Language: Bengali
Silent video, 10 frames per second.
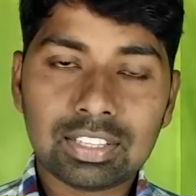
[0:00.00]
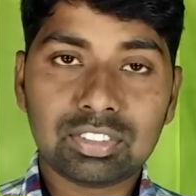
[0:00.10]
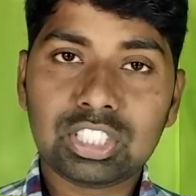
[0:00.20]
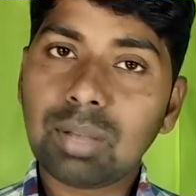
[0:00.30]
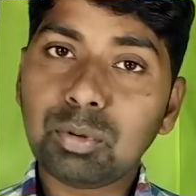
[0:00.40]

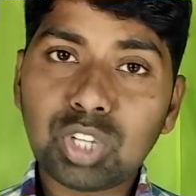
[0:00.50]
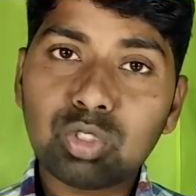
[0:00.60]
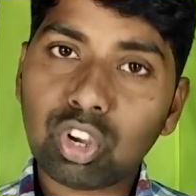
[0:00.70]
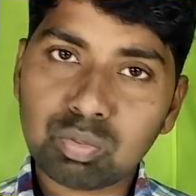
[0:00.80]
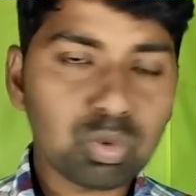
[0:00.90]
যেসব বন্ধুরা
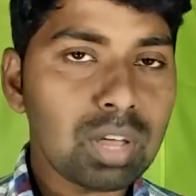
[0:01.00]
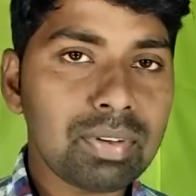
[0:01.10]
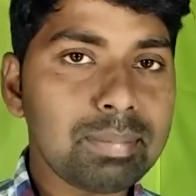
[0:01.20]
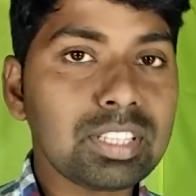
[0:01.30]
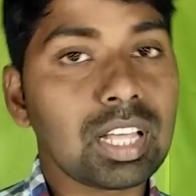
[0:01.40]
দশ পনেরোটা ফ্লেম
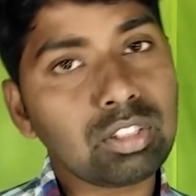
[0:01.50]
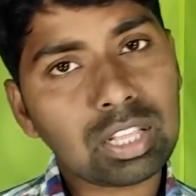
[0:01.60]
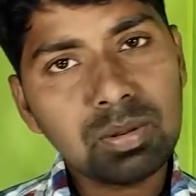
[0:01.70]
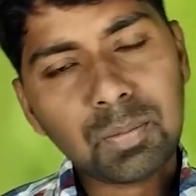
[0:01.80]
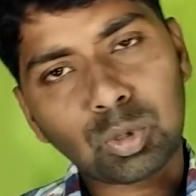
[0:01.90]
পাচ্ছে তাদের তো
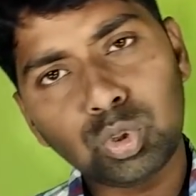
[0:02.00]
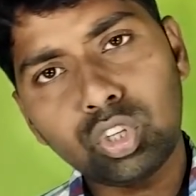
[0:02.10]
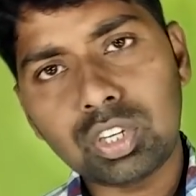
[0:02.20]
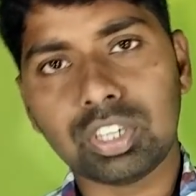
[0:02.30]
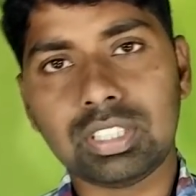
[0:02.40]
একদিন বন্ধই
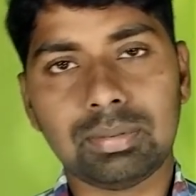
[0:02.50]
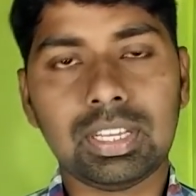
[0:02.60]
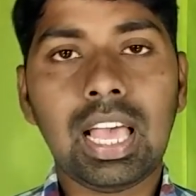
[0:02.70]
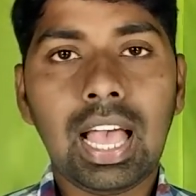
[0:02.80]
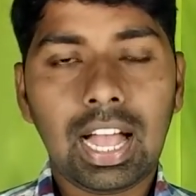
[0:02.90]
হয়ে যাবে
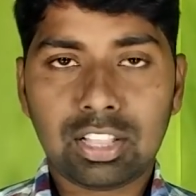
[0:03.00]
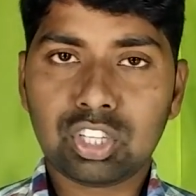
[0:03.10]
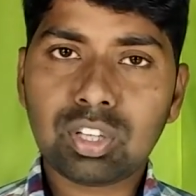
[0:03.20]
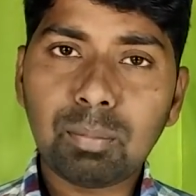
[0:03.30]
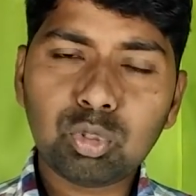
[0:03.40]
আর
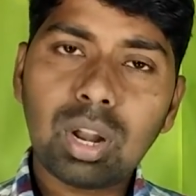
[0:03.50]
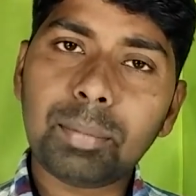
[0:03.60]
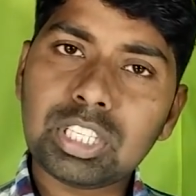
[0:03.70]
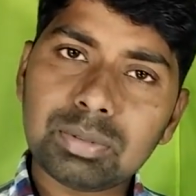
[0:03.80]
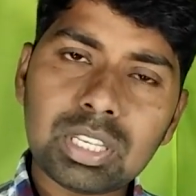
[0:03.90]
যেসব বন্ধুরা
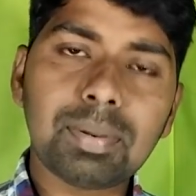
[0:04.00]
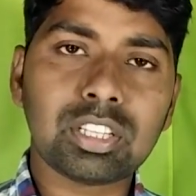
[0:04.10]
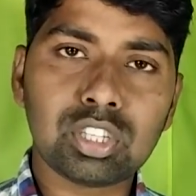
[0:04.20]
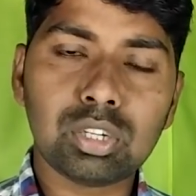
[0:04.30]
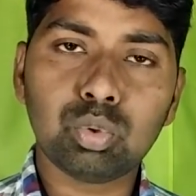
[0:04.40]
বেশি বেশি
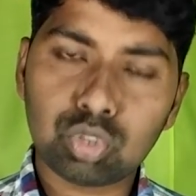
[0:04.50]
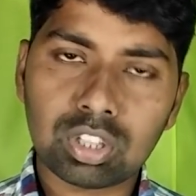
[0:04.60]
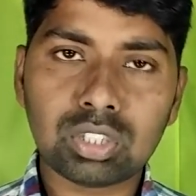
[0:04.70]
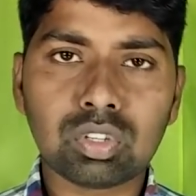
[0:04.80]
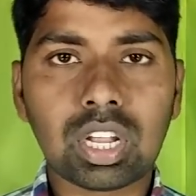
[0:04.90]
পাচ্ছিল দুশো
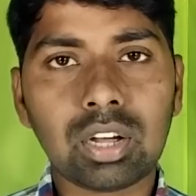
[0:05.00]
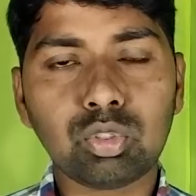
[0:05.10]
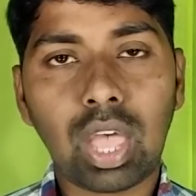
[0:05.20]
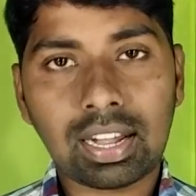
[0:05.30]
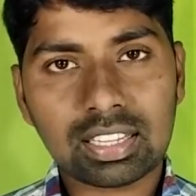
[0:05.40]
তিনশো তারা হয়তো
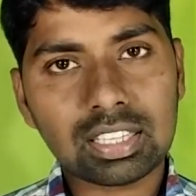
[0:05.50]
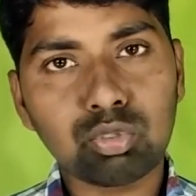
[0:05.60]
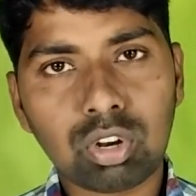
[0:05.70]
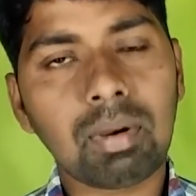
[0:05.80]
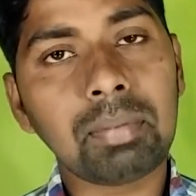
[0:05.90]
একটা থেকে
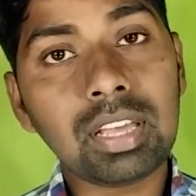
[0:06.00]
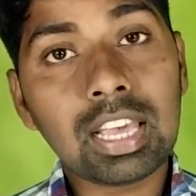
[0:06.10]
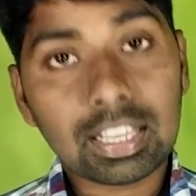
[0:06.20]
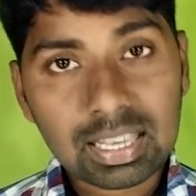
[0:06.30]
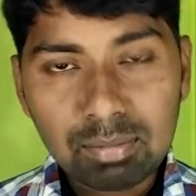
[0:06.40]
দুটো পাবে
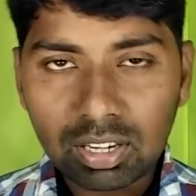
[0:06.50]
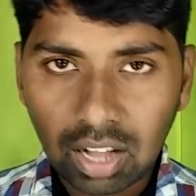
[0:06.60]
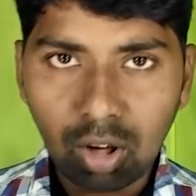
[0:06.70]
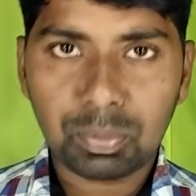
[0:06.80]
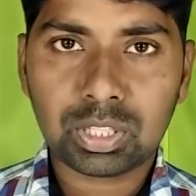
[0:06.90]
কিংবা নাও
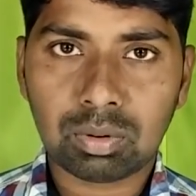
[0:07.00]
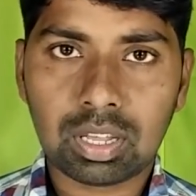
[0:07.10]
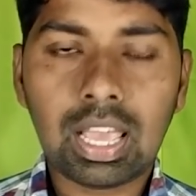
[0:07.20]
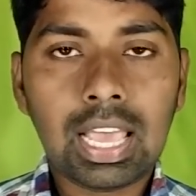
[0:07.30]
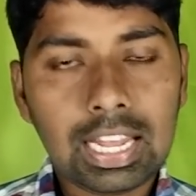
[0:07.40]
পেতে পারে
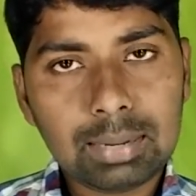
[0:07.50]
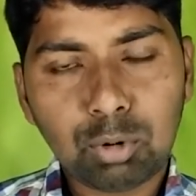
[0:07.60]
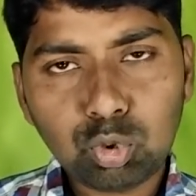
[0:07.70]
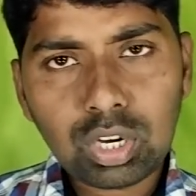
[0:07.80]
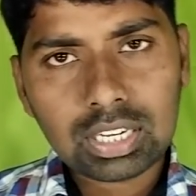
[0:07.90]
এ
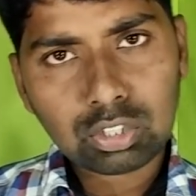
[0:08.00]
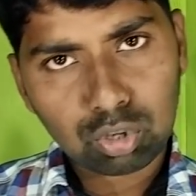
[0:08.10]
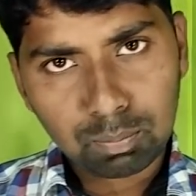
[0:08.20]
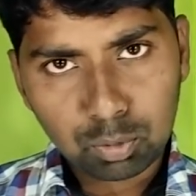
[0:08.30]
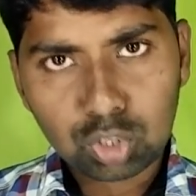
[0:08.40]
বন্ধুরা এটা
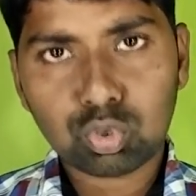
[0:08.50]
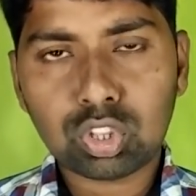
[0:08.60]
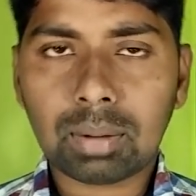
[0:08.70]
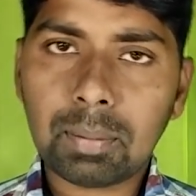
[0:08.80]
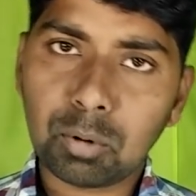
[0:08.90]
সম্পূর্ণ সত্যি
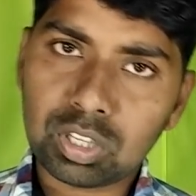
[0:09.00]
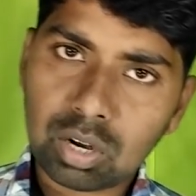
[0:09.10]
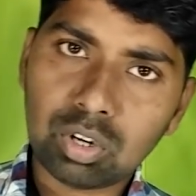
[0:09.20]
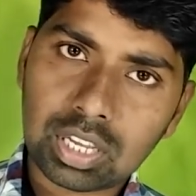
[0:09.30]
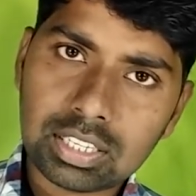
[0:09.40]
আমরা পরীক্ষা
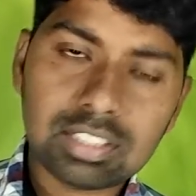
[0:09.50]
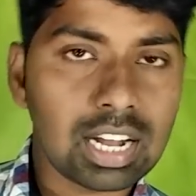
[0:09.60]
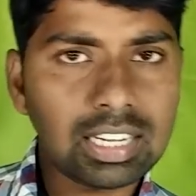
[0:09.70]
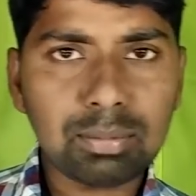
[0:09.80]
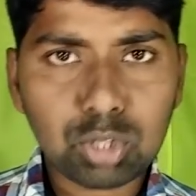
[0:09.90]
করে দেখেছি
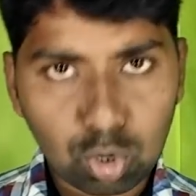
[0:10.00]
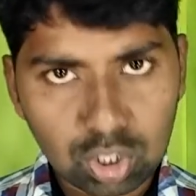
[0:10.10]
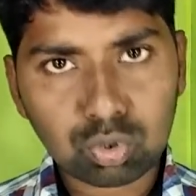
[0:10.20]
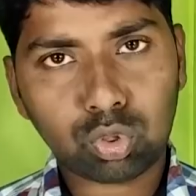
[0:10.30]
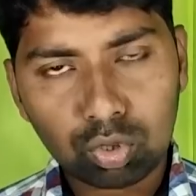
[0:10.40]
জাইনের মধ্যে কতটা
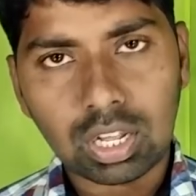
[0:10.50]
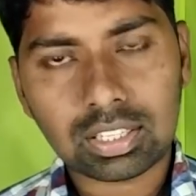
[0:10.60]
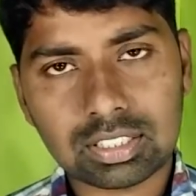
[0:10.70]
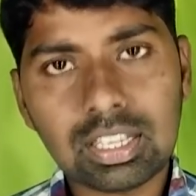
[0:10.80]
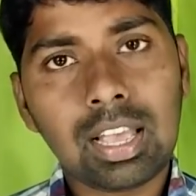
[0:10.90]
সত্যতা আছে
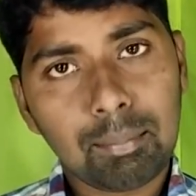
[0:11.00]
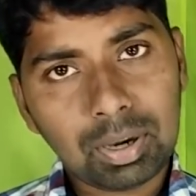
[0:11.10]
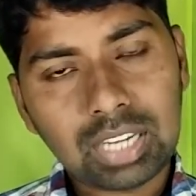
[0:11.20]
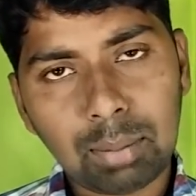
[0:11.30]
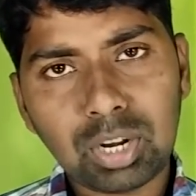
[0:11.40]
বাট
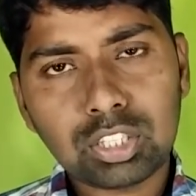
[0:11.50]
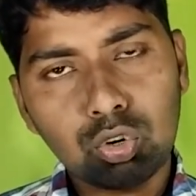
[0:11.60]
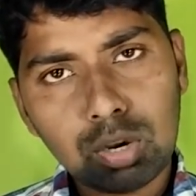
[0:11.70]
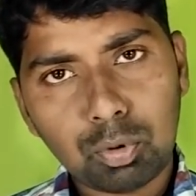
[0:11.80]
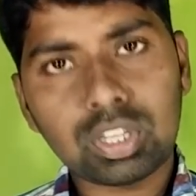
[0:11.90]
আমরা যেগুলো
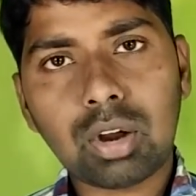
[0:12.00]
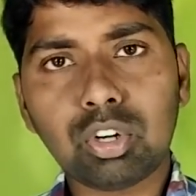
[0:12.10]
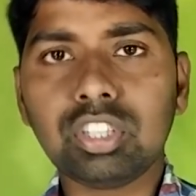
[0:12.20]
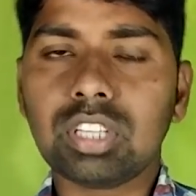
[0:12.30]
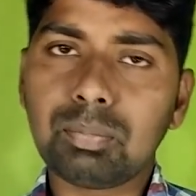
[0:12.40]
পরীক্ষা করেছি
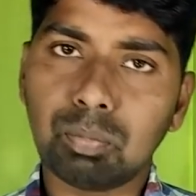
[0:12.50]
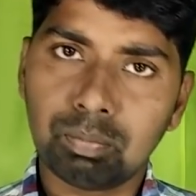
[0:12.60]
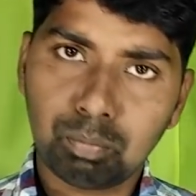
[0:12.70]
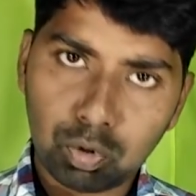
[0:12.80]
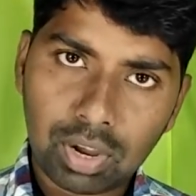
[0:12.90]
যে
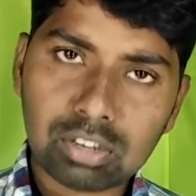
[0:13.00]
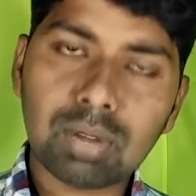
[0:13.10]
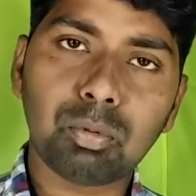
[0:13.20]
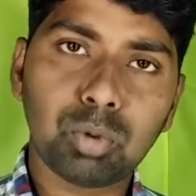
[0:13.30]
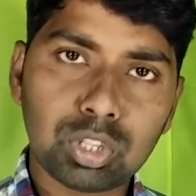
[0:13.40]
প্রোফাইলগুলোর
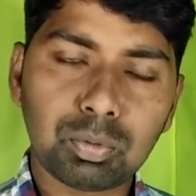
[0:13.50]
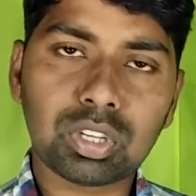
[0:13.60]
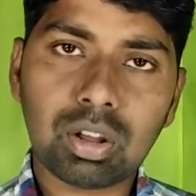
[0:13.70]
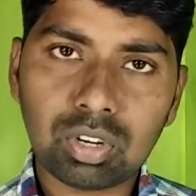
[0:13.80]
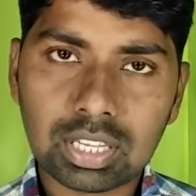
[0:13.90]
মধ্যে পরীক্ষা
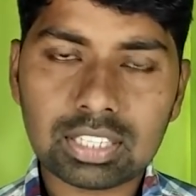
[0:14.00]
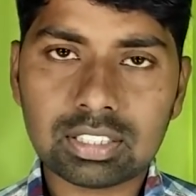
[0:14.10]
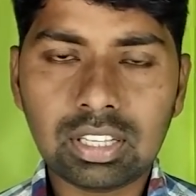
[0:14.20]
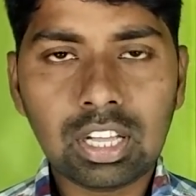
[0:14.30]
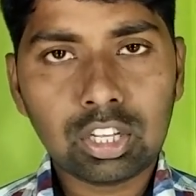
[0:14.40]
করে দেখেছি
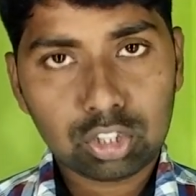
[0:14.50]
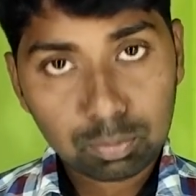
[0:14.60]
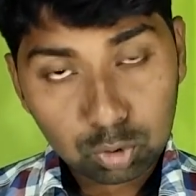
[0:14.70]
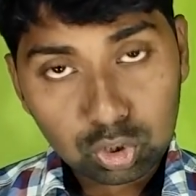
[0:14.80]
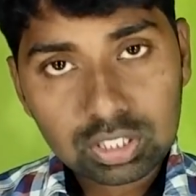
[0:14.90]
তো
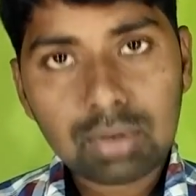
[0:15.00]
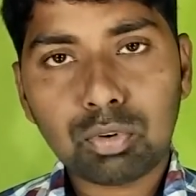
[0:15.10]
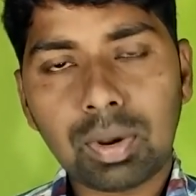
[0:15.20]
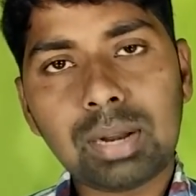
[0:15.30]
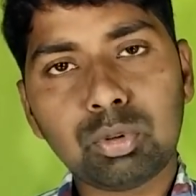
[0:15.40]
প্রত্যেকটা
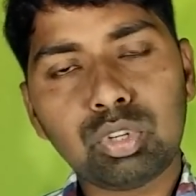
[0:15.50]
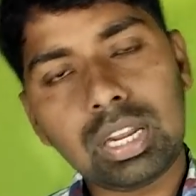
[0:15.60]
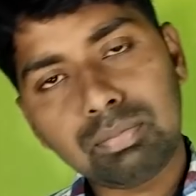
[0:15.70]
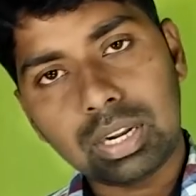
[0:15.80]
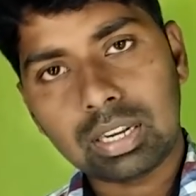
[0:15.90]
প্রোফাইলে বন্ধুরা এই
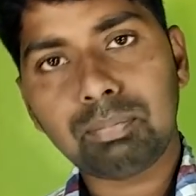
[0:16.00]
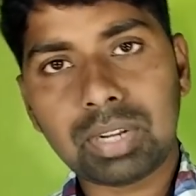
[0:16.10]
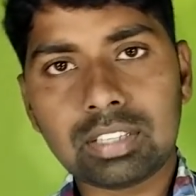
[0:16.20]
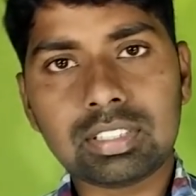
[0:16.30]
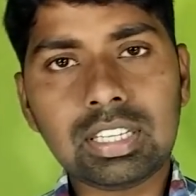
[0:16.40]
এটা
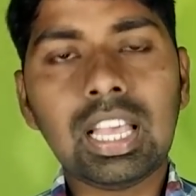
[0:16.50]
পেয়েছি